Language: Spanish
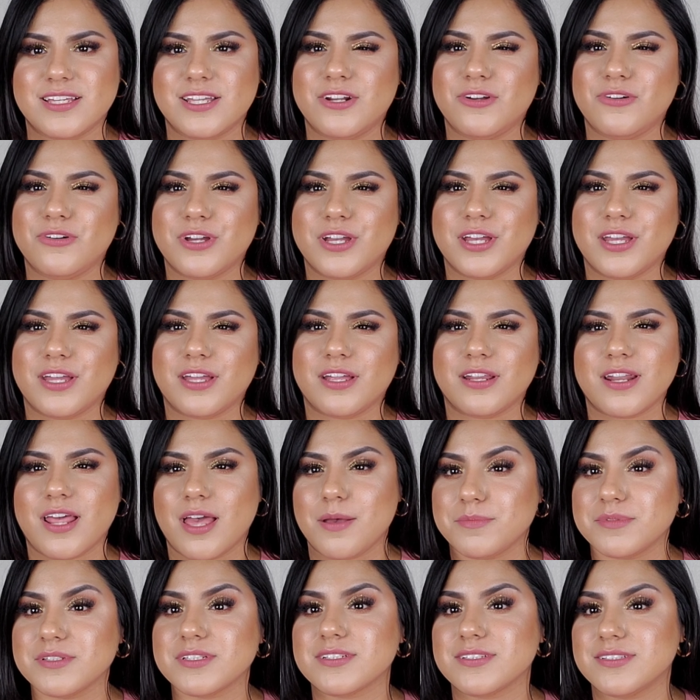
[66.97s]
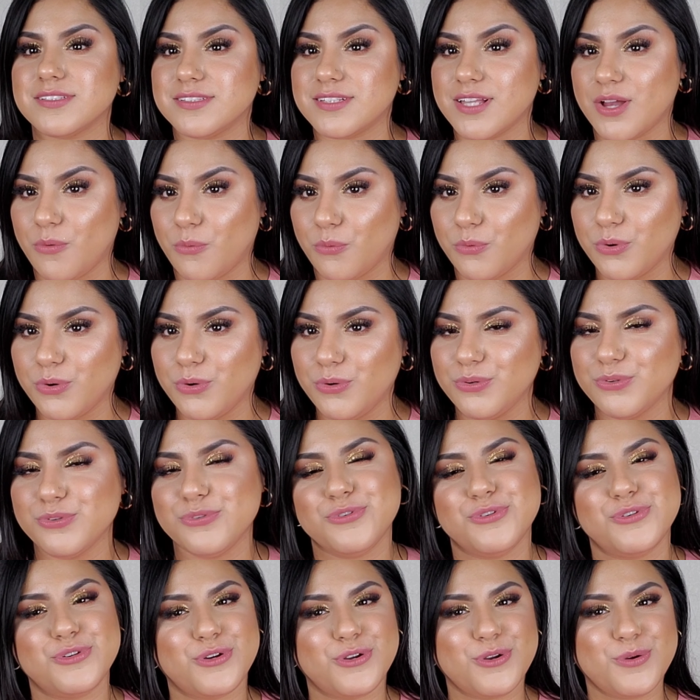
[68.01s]
Creo que nada más existe uno.
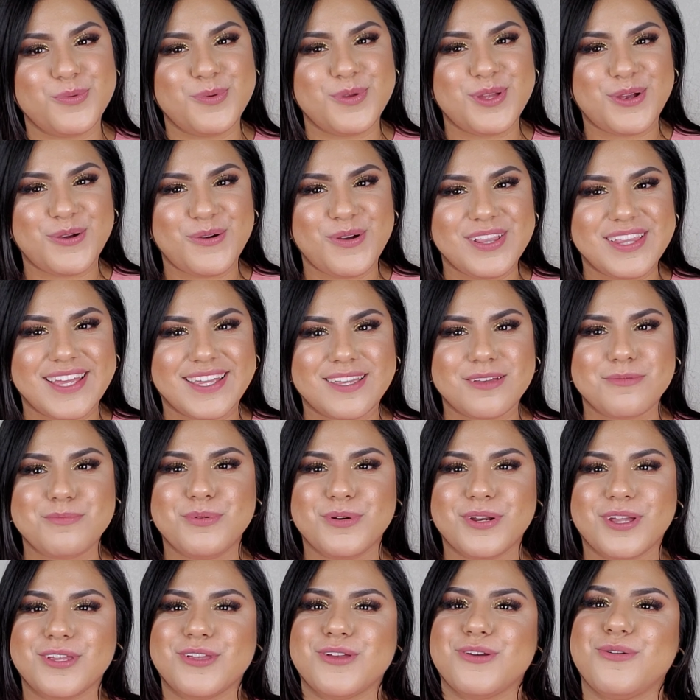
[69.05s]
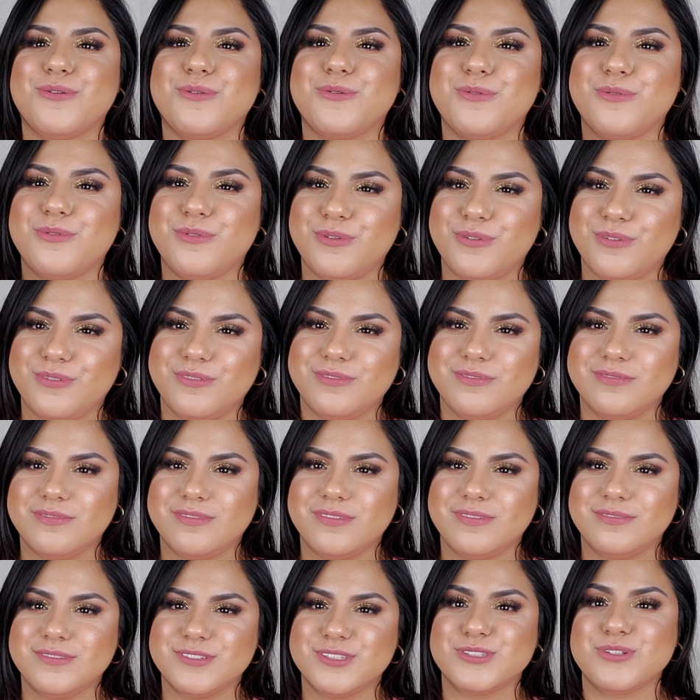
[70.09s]
Yo no vengo al de aquí porque yo
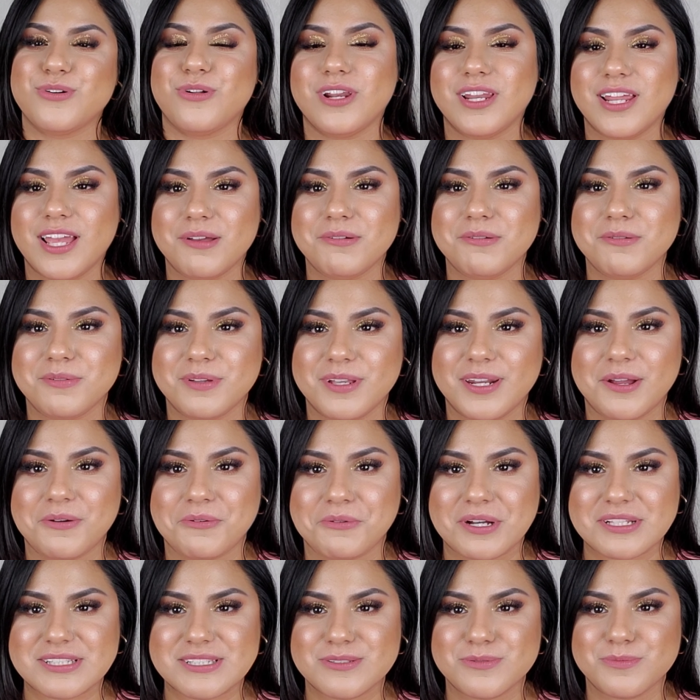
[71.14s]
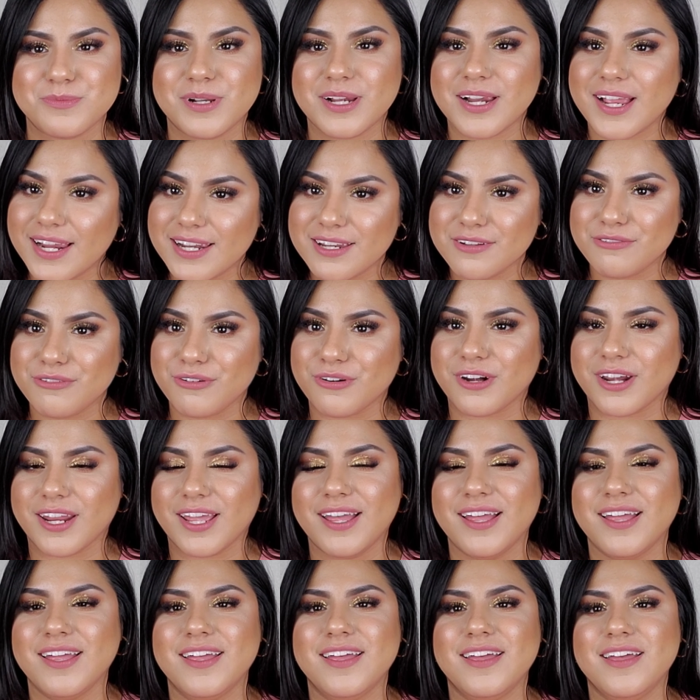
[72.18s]
solía vivir en Watsonville,
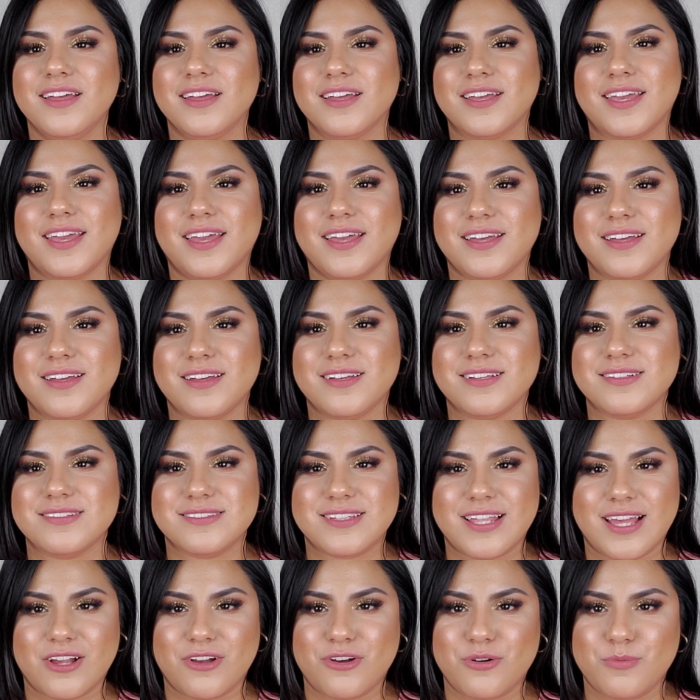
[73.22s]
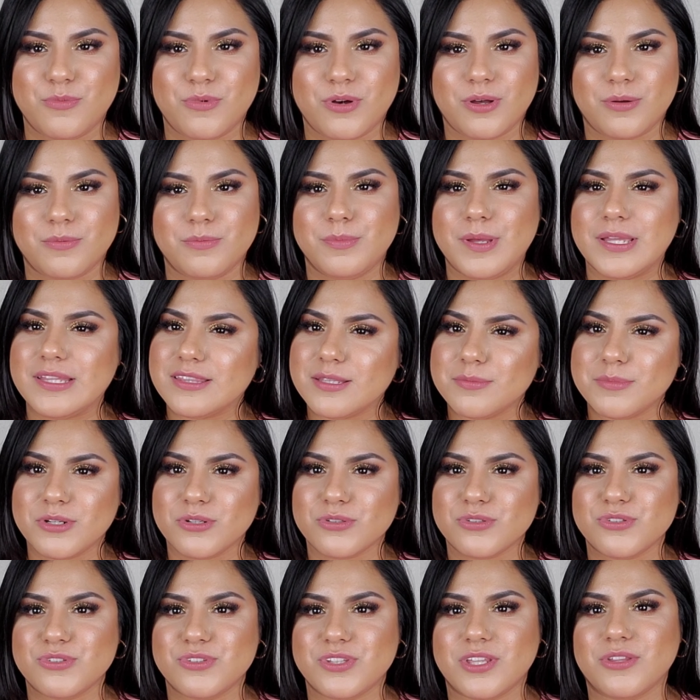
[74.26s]
California, que está como a 20
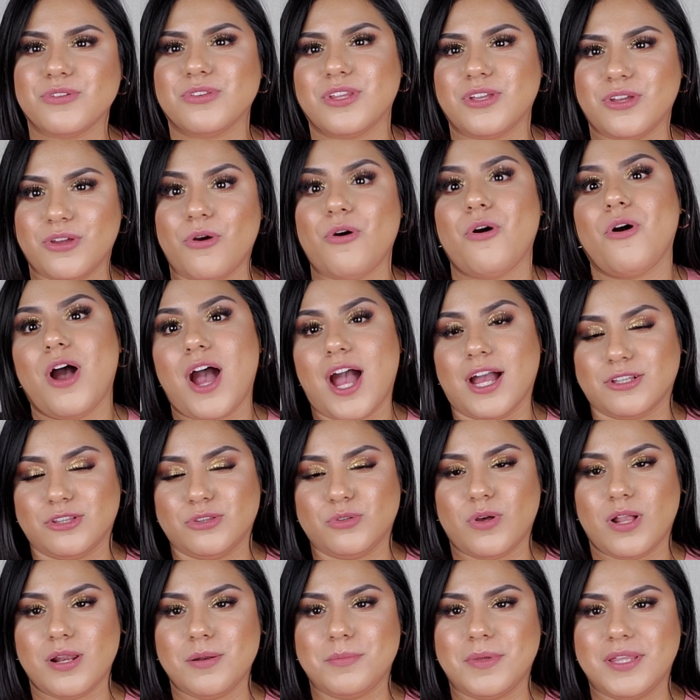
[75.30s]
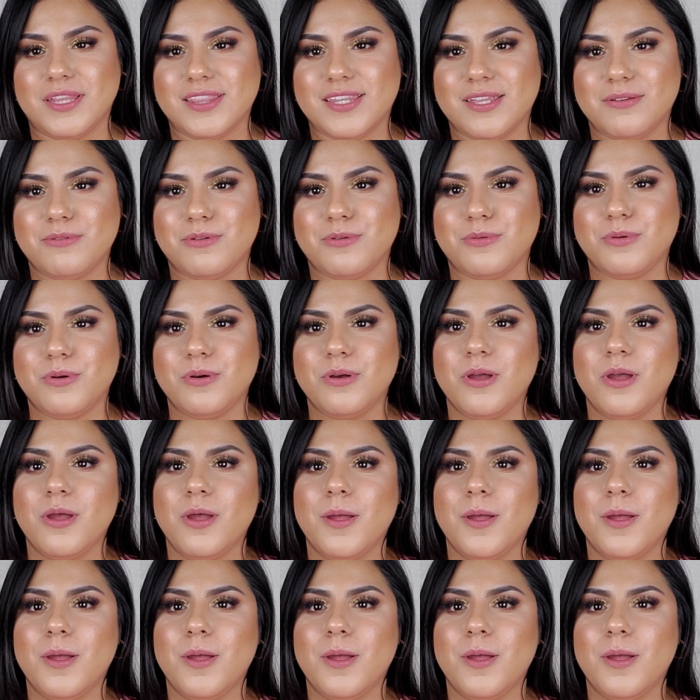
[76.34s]
minutos de donde actualmente vivo.